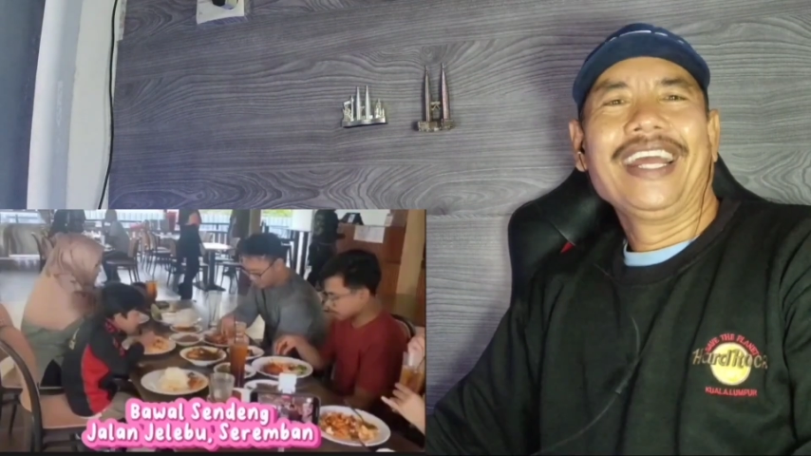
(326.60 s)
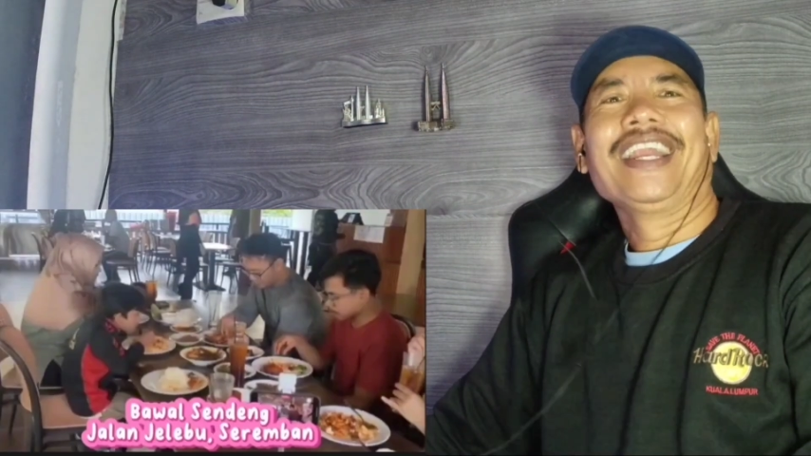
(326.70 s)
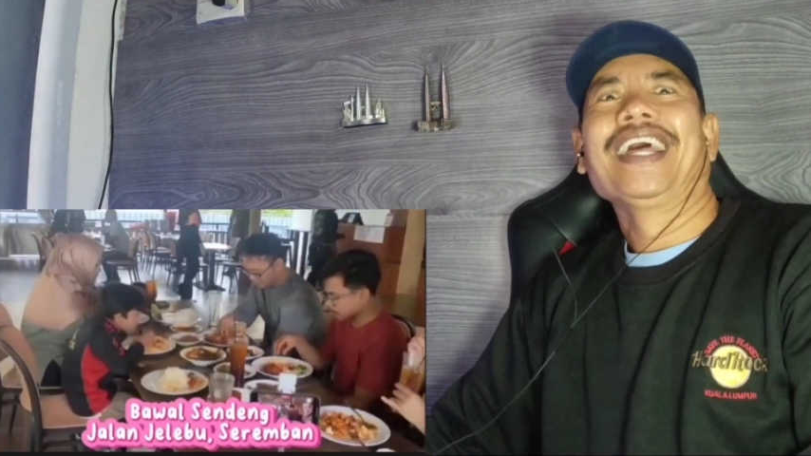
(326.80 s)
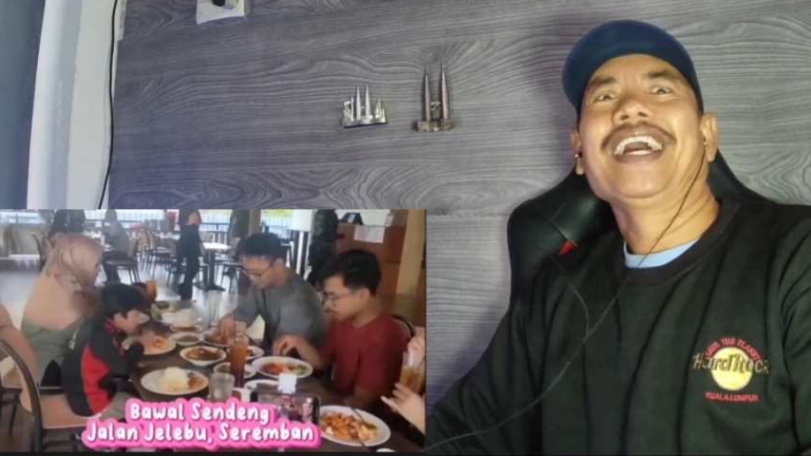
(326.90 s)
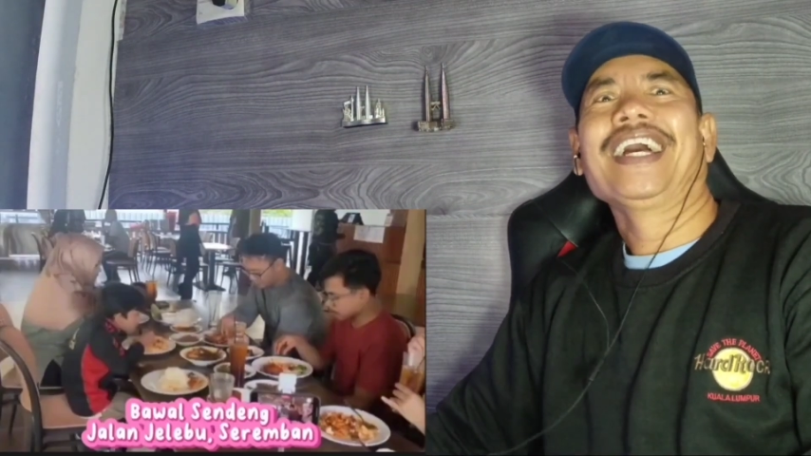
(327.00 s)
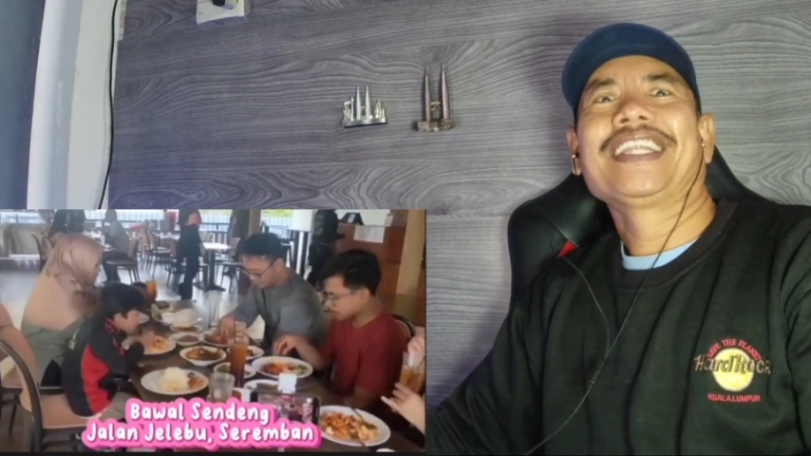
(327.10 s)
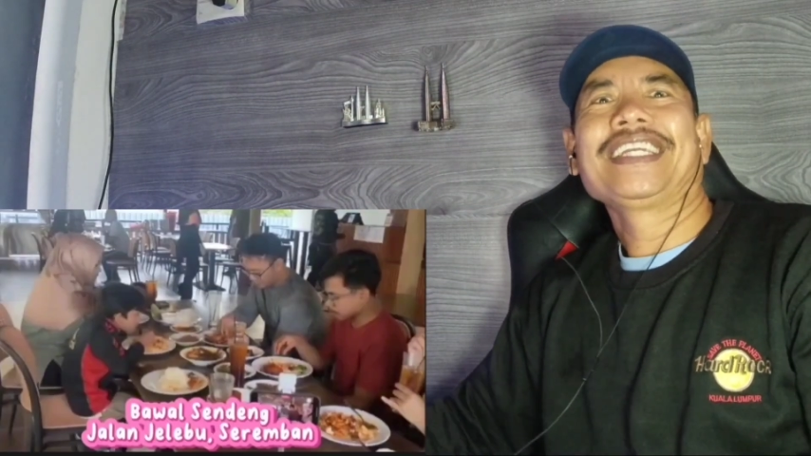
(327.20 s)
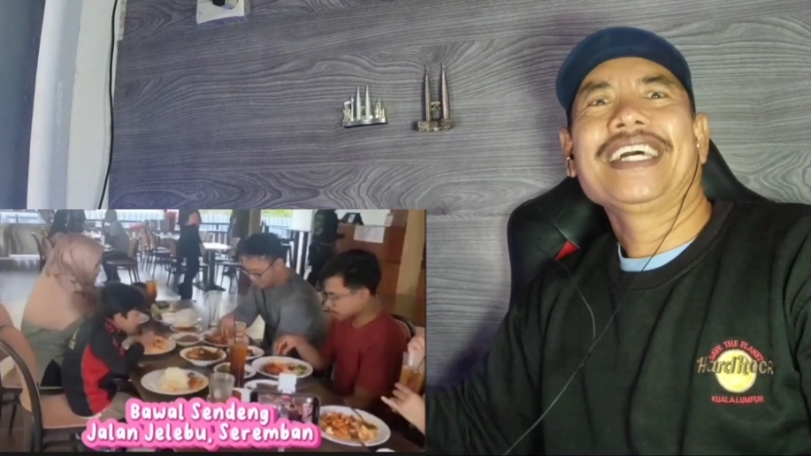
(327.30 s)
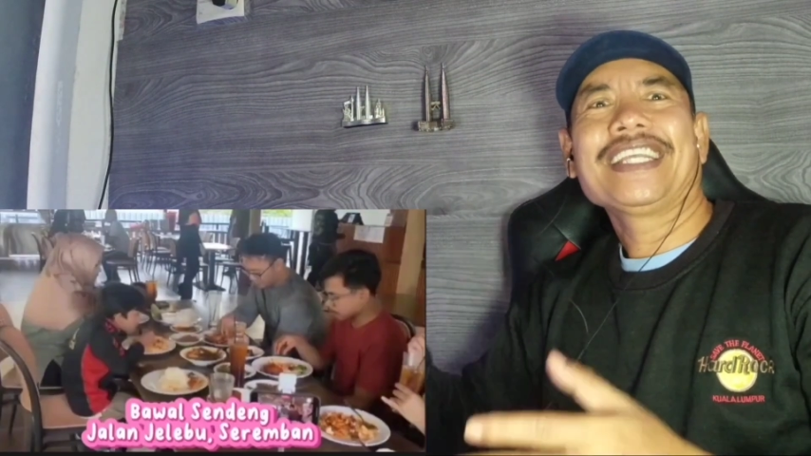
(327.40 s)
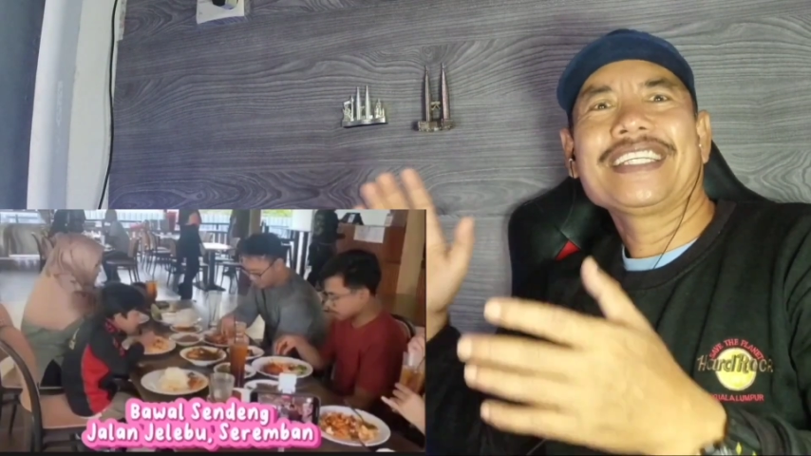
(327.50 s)
Nah,
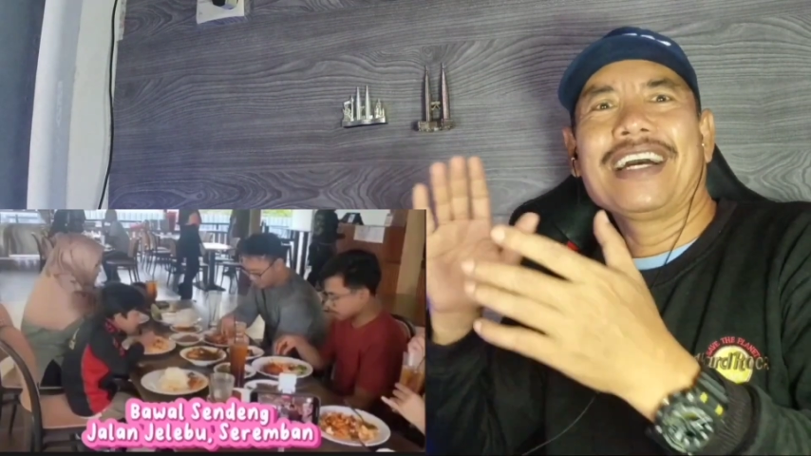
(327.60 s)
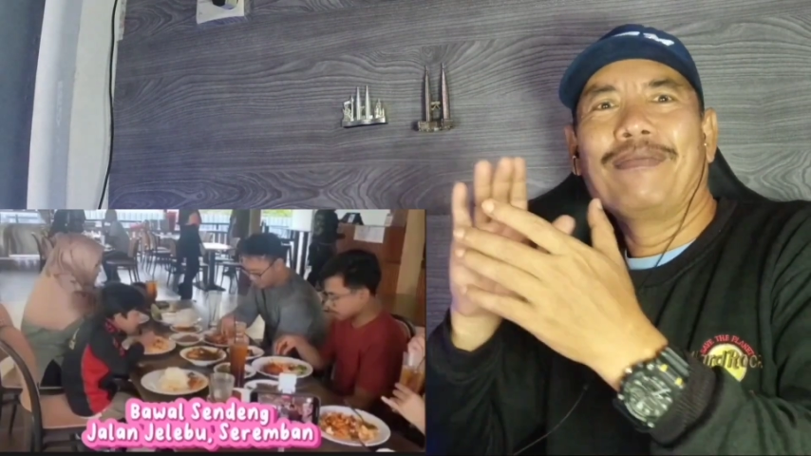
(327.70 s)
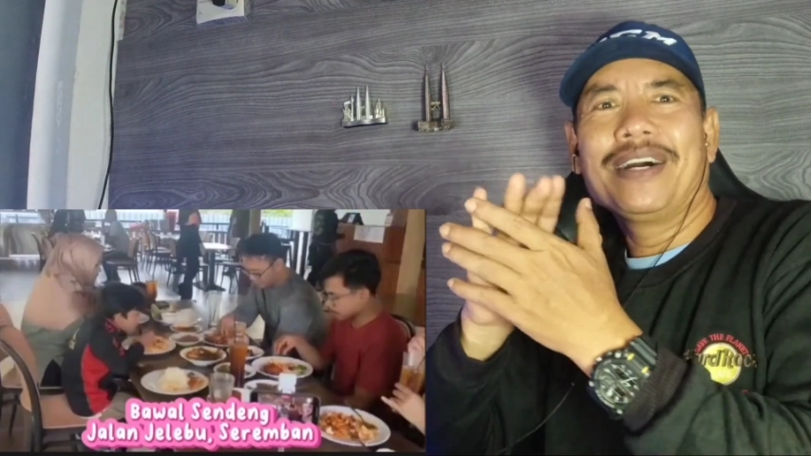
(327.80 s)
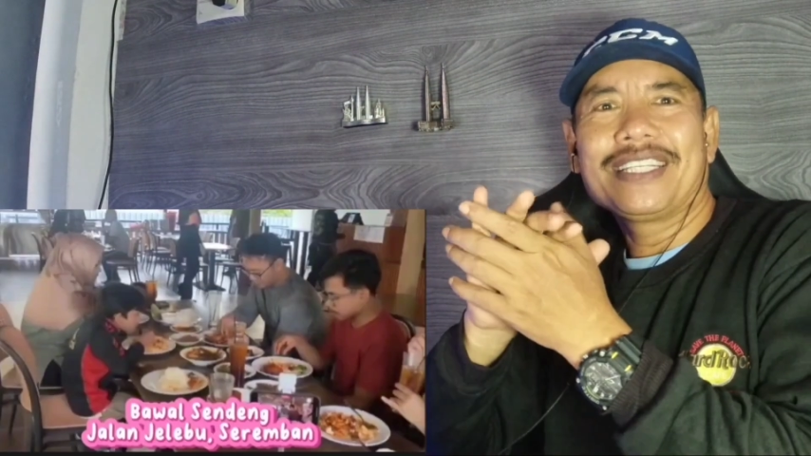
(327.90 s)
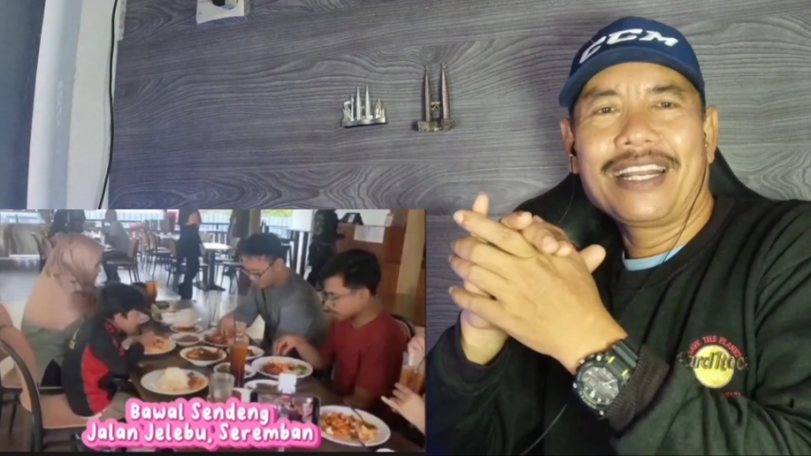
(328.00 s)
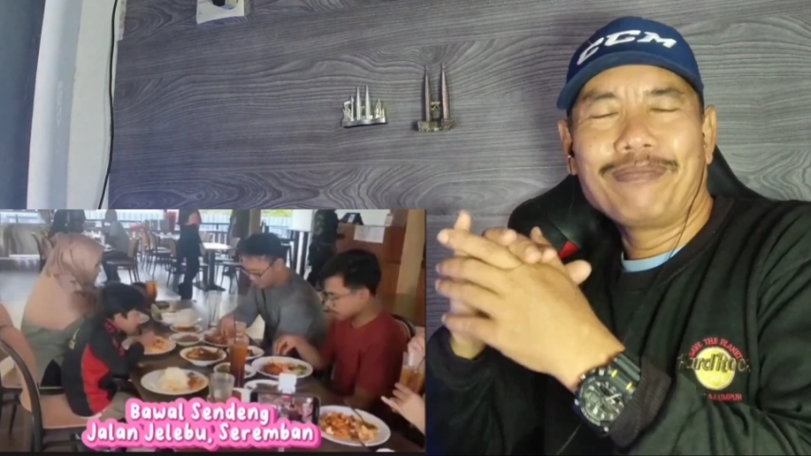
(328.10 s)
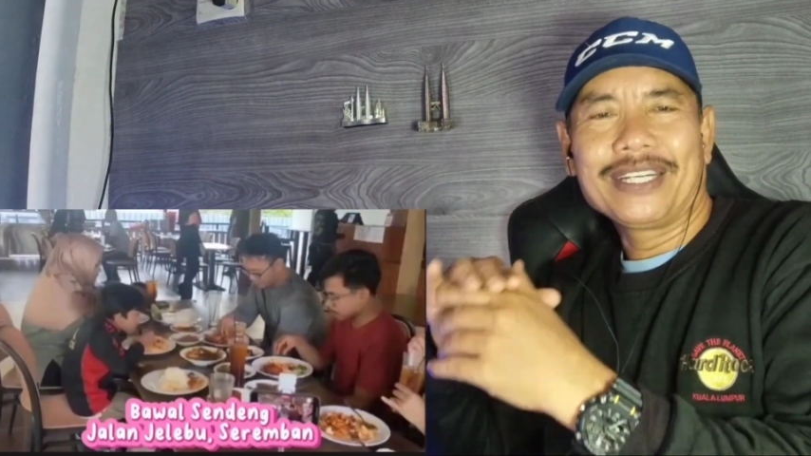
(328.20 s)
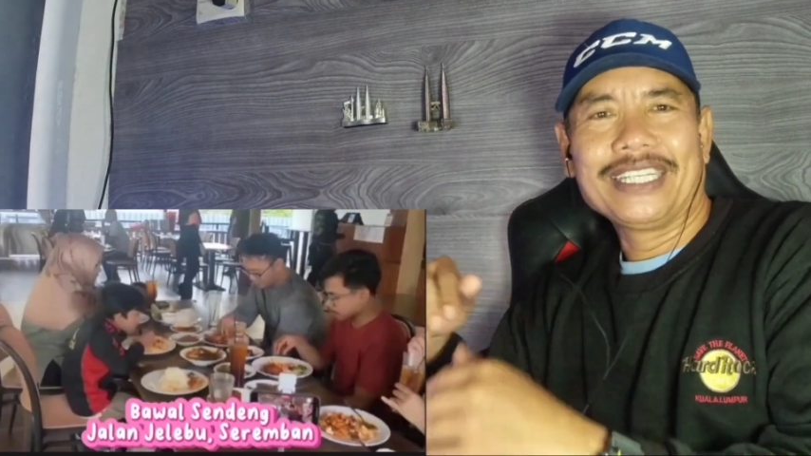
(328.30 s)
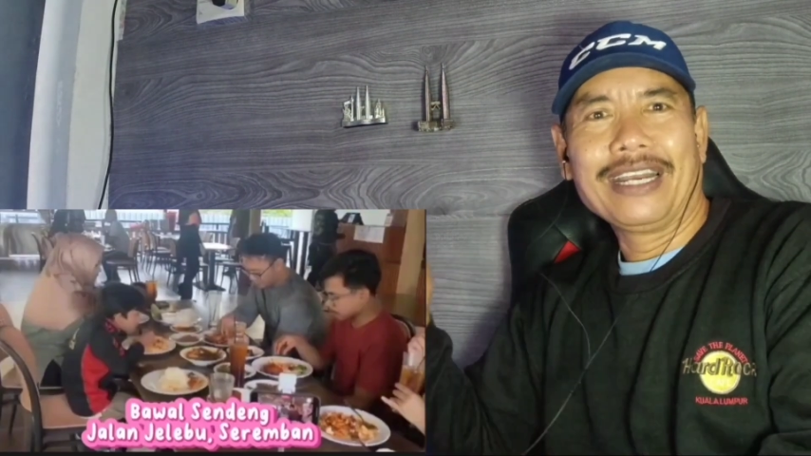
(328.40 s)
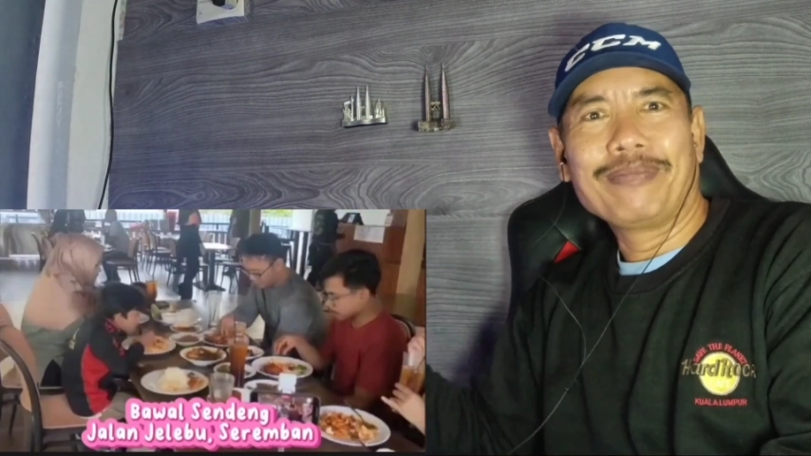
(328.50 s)
ternyata sahabat
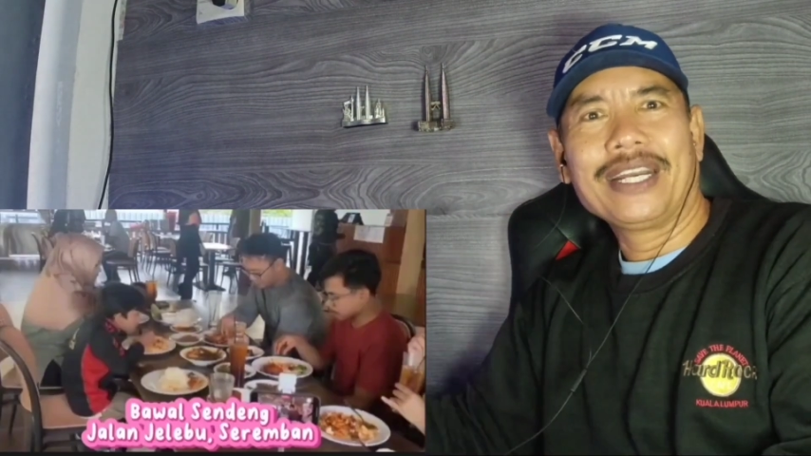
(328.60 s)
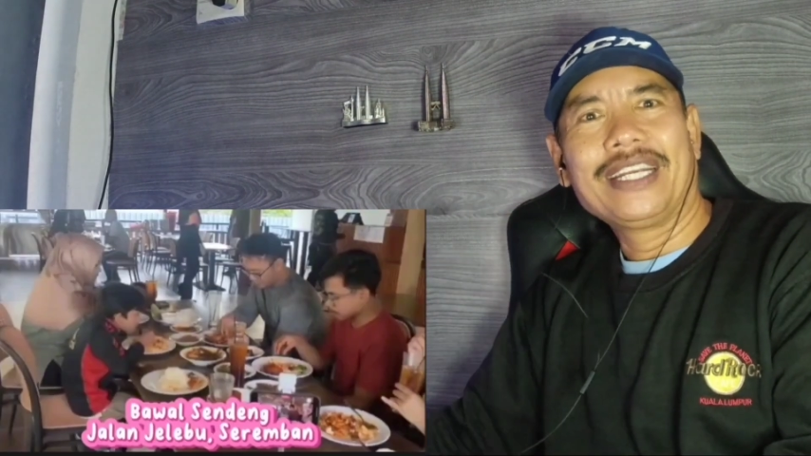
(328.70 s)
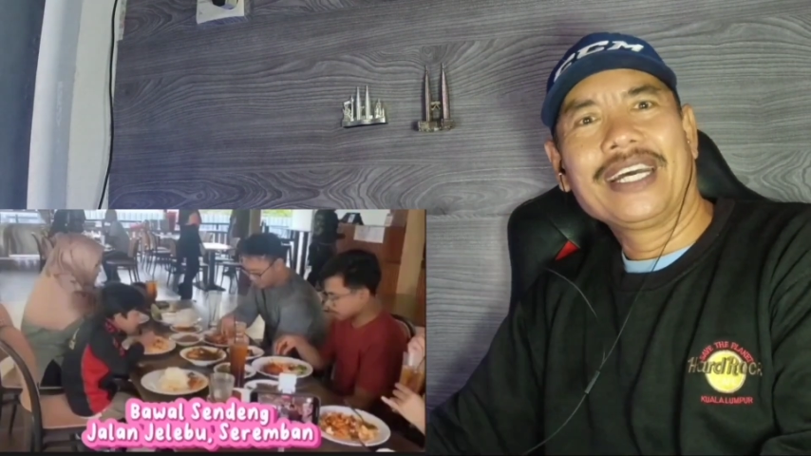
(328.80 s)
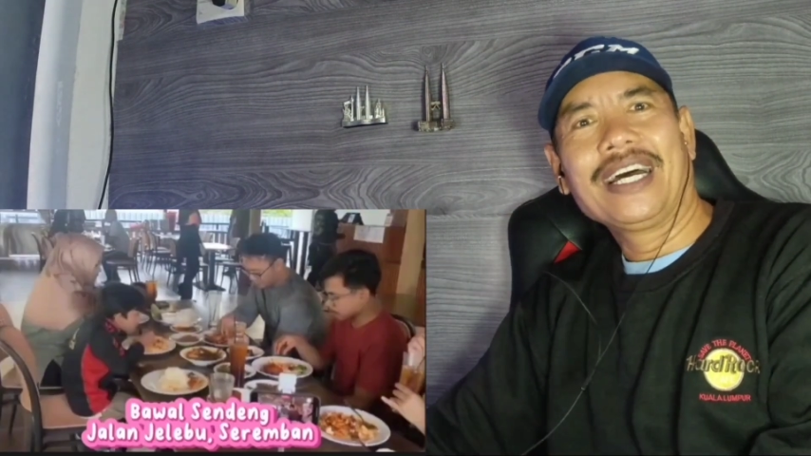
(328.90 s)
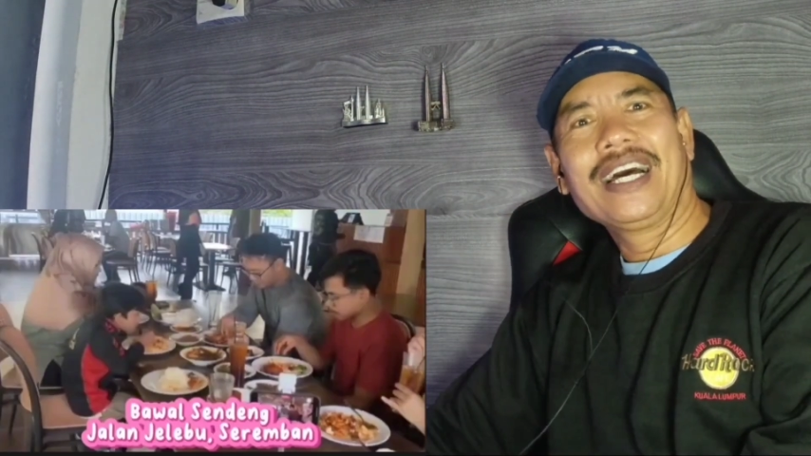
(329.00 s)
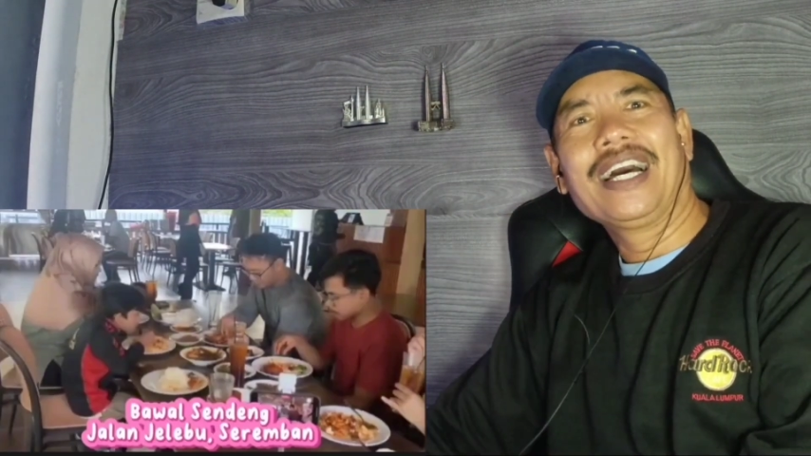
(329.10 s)
selepas daripada